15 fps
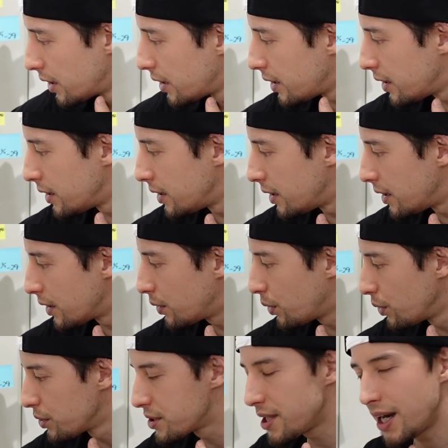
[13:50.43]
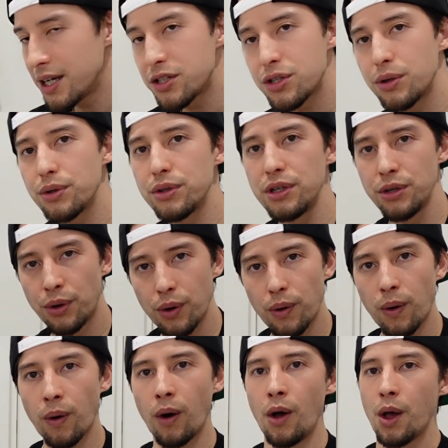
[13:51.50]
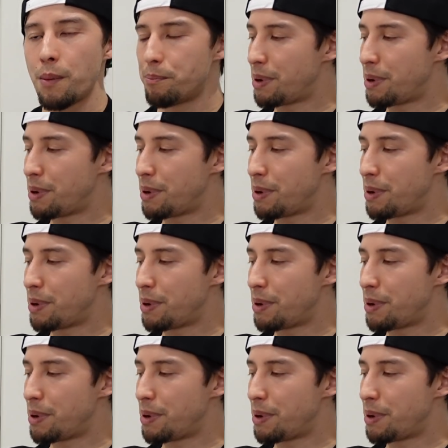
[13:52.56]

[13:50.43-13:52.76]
えー、この最初の2歩を